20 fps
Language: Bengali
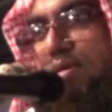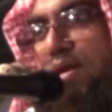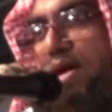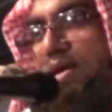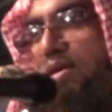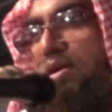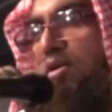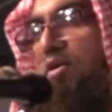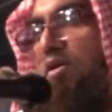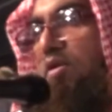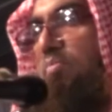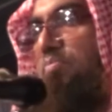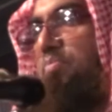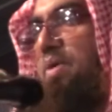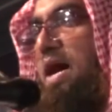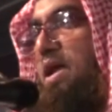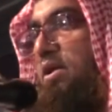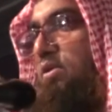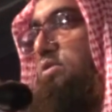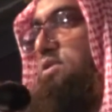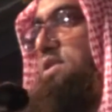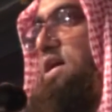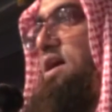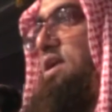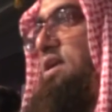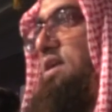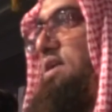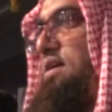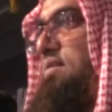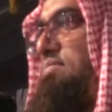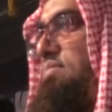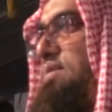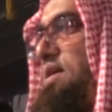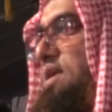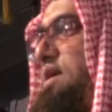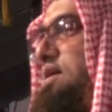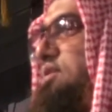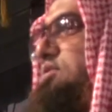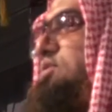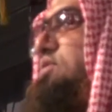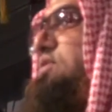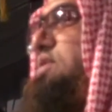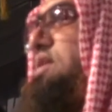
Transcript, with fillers: একটা হলো ভালো জাহান্নাম আর একটা হলো